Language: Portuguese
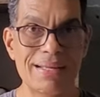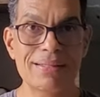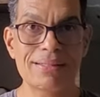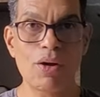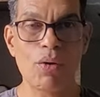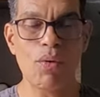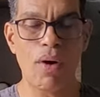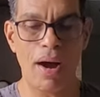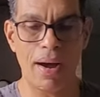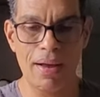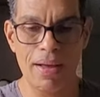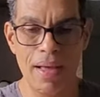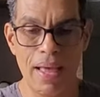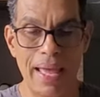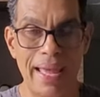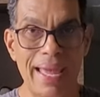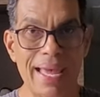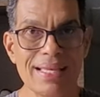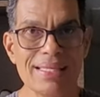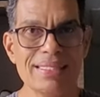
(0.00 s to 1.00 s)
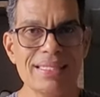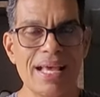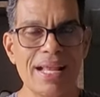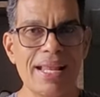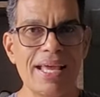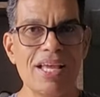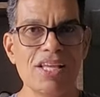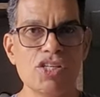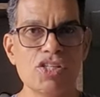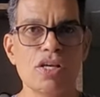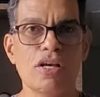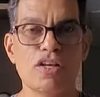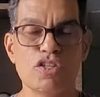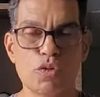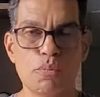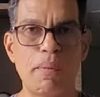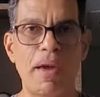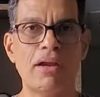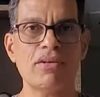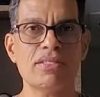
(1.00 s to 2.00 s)
Então, ó, excelente,
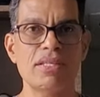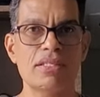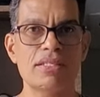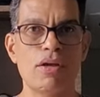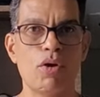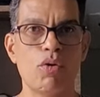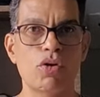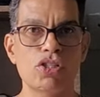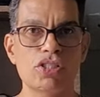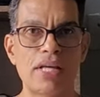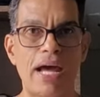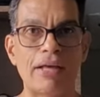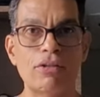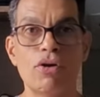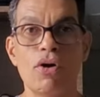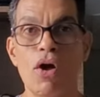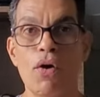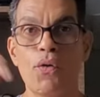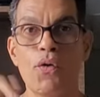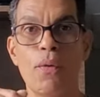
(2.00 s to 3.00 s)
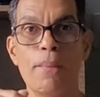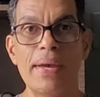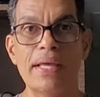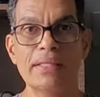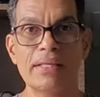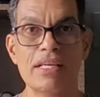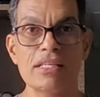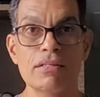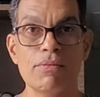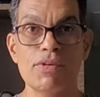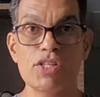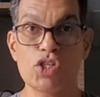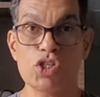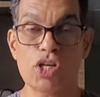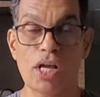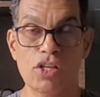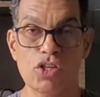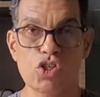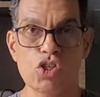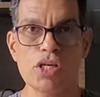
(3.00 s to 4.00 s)
espero que vocês tenham gostado. Comenta aí se você
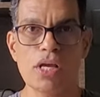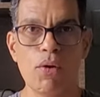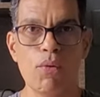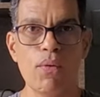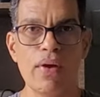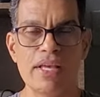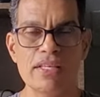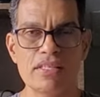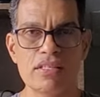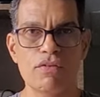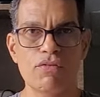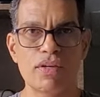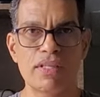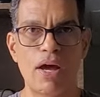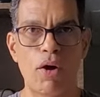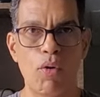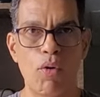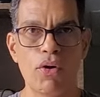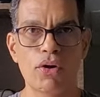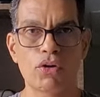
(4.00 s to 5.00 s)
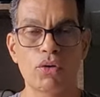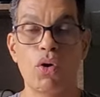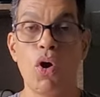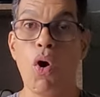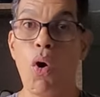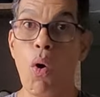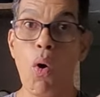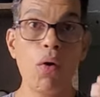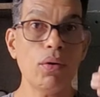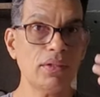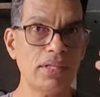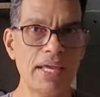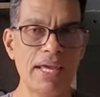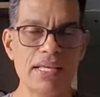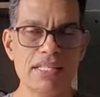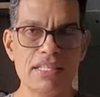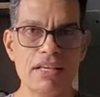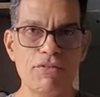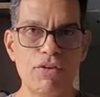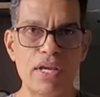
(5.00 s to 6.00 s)
já tinha um receiver da Onkyo ou tem
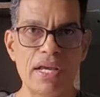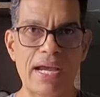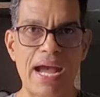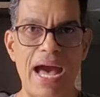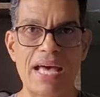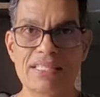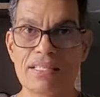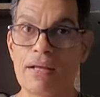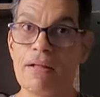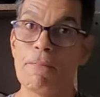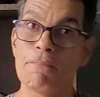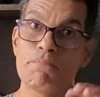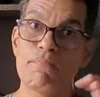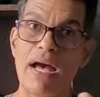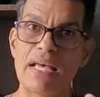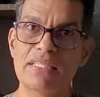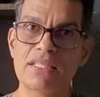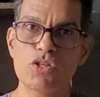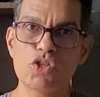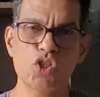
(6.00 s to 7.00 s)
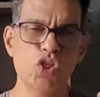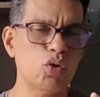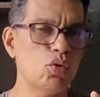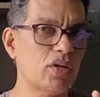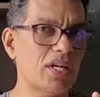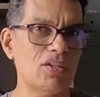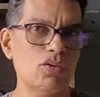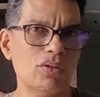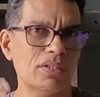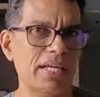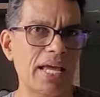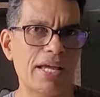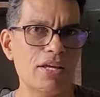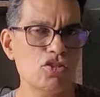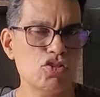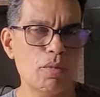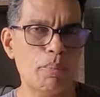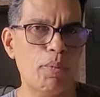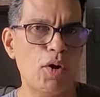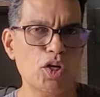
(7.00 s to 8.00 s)
receiver em casa mais antigo que não tem
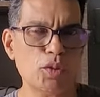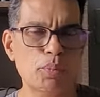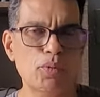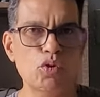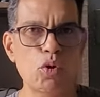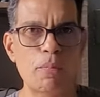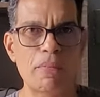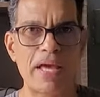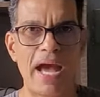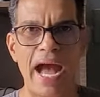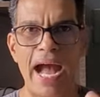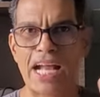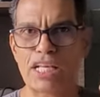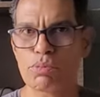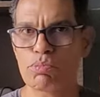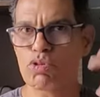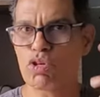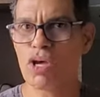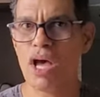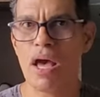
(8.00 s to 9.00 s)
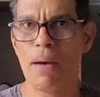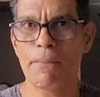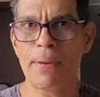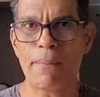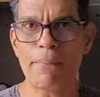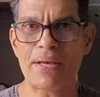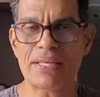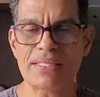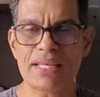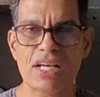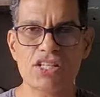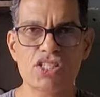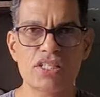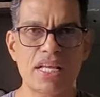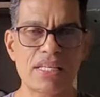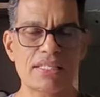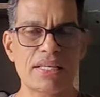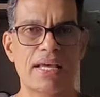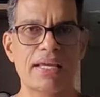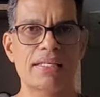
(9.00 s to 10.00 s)
aí suporte para Dolby Atmos, para passagem
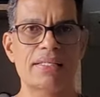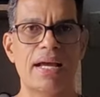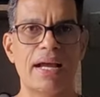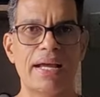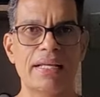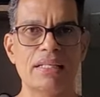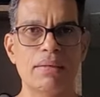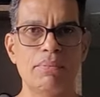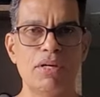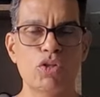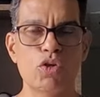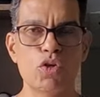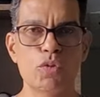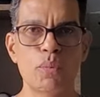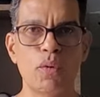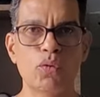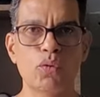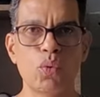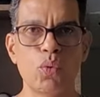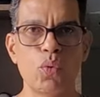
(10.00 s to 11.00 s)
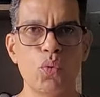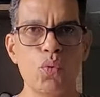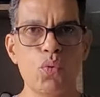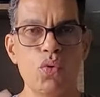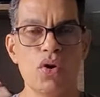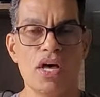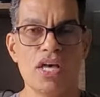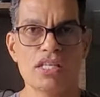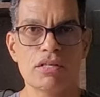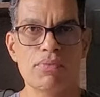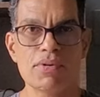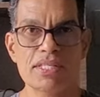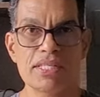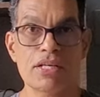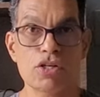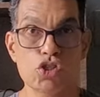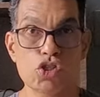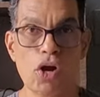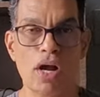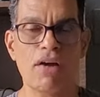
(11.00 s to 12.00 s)
da saída HDMI 2.1. Se
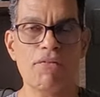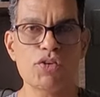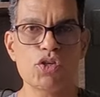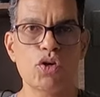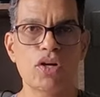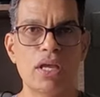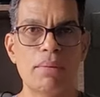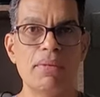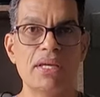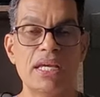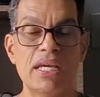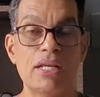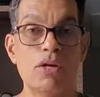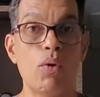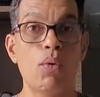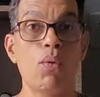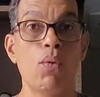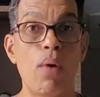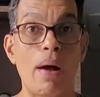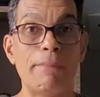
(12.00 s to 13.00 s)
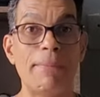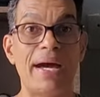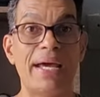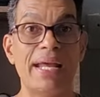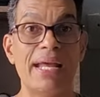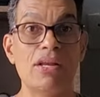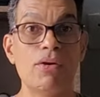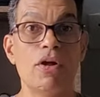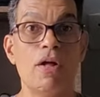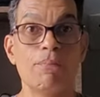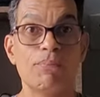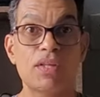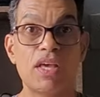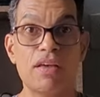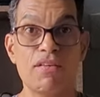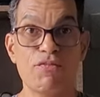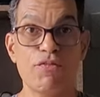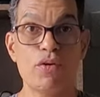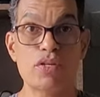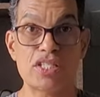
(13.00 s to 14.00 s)
você joga videogame e queria um, aparelho
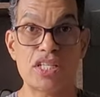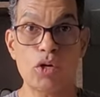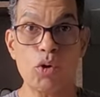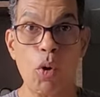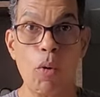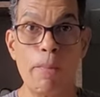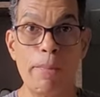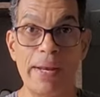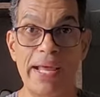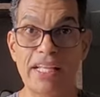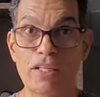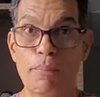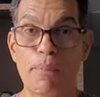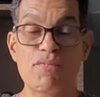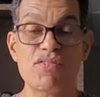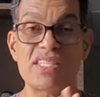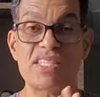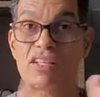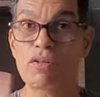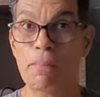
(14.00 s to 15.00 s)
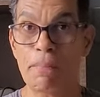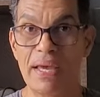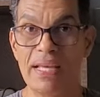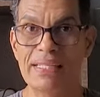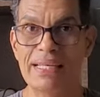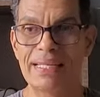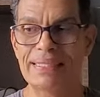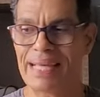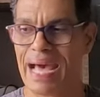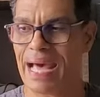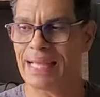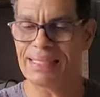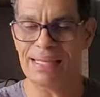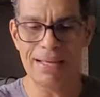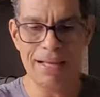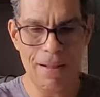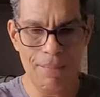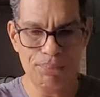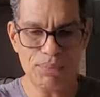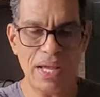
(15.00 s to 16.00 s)
que fosse completo para você não perder nada,
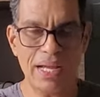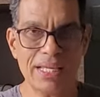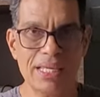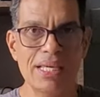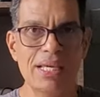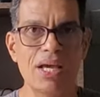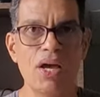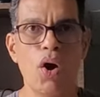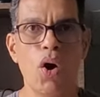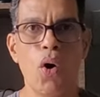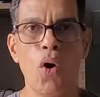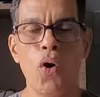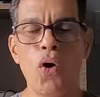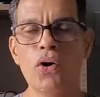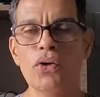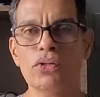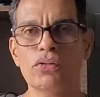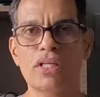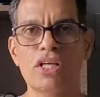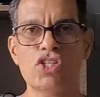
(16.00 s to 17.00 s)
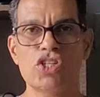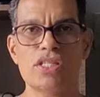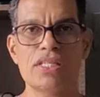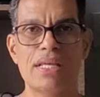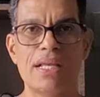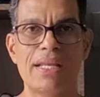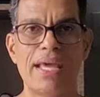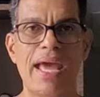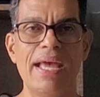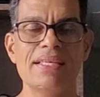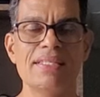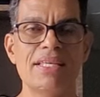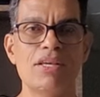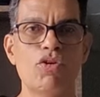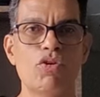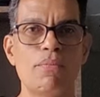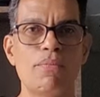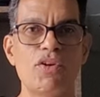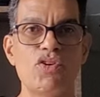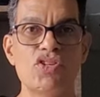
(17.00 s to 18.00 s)
tá aqui, Onkyo TXNR
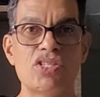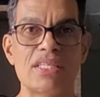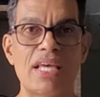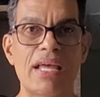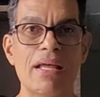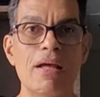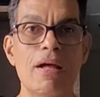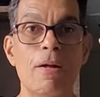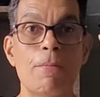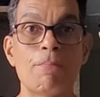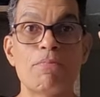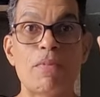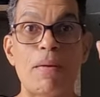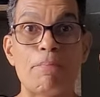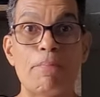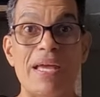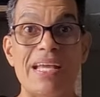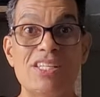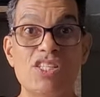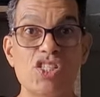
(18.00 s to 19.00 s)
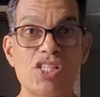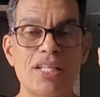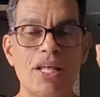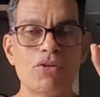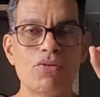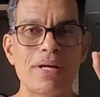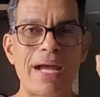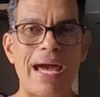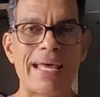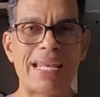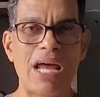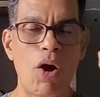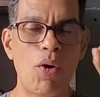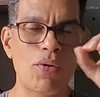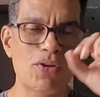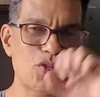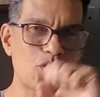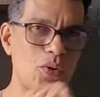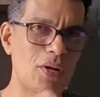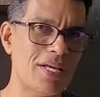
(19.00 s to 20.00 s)
5100 pedida do
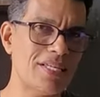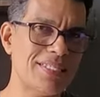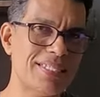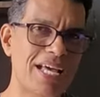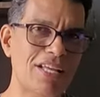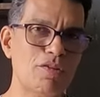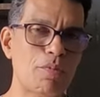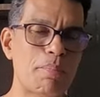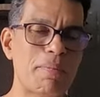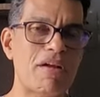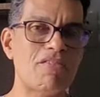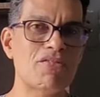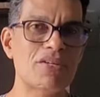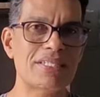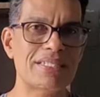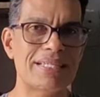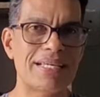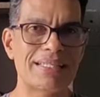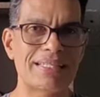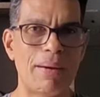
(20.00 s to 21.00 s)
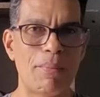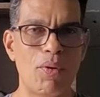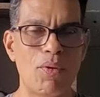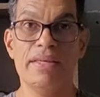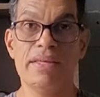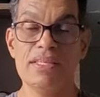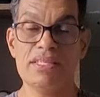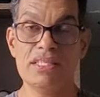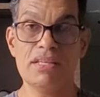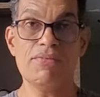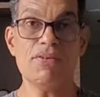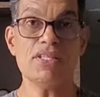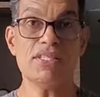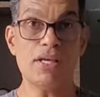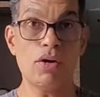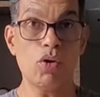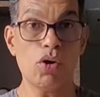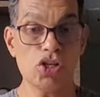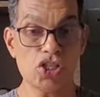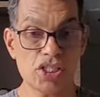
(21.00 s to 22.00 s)
canal Escolha Certo para você, tá bom? E se
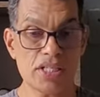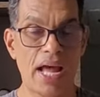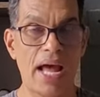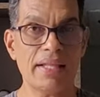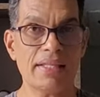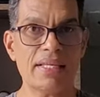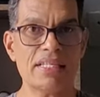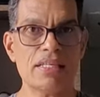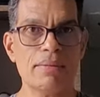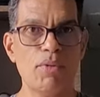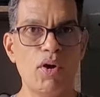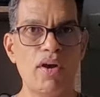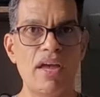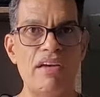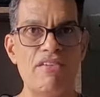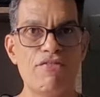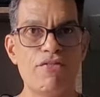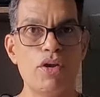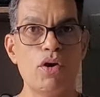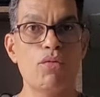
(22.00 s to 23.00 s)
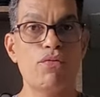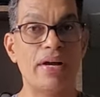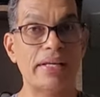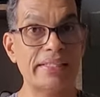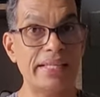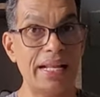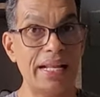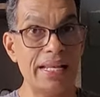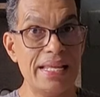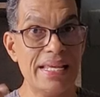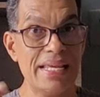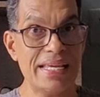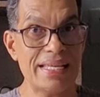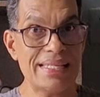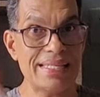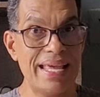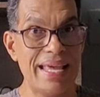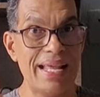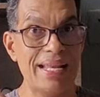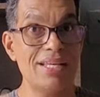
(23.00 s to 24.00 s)
você gostar desse meu review, vai ter link
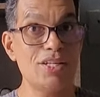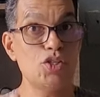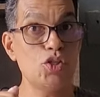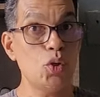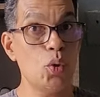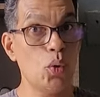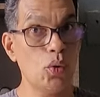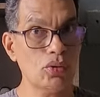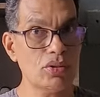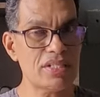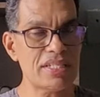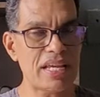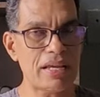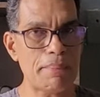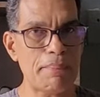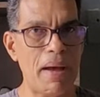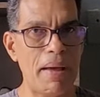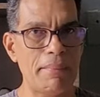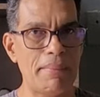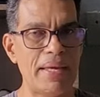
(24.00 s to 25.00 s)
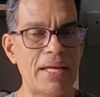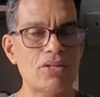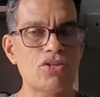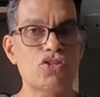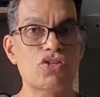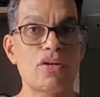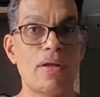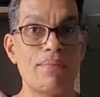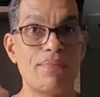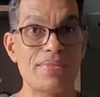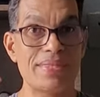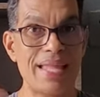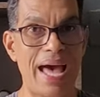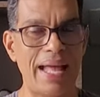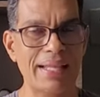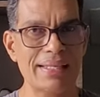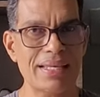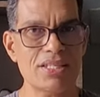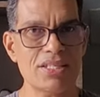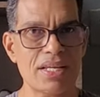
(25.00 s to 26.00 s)
dele e de outros equipamentos
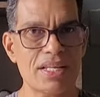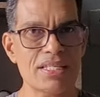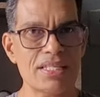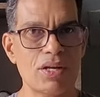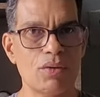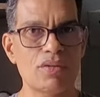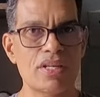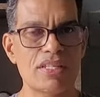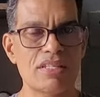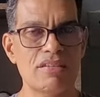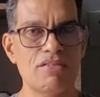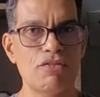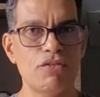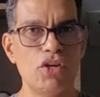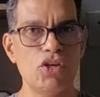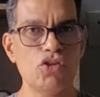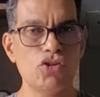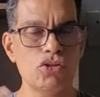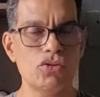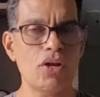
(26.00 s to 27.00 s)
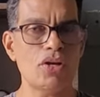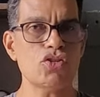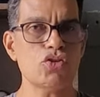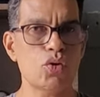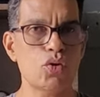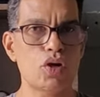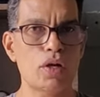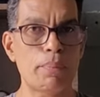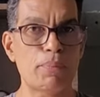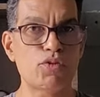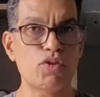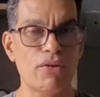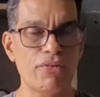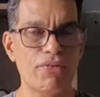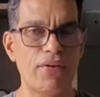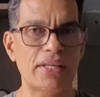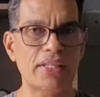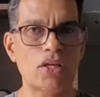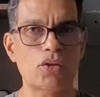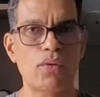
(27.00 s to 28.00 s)
na descrição desse vídeo do nosso grupo de
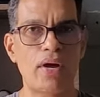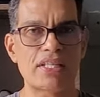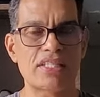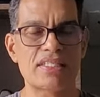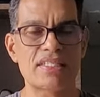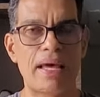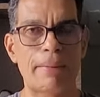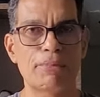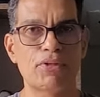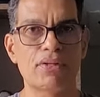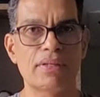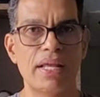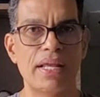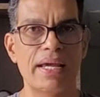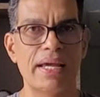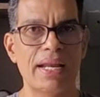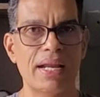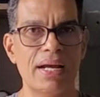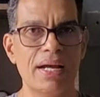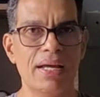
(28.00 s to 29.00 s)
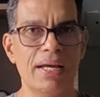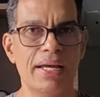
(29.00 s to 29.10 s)
oferta do WhatsApp do Telegram.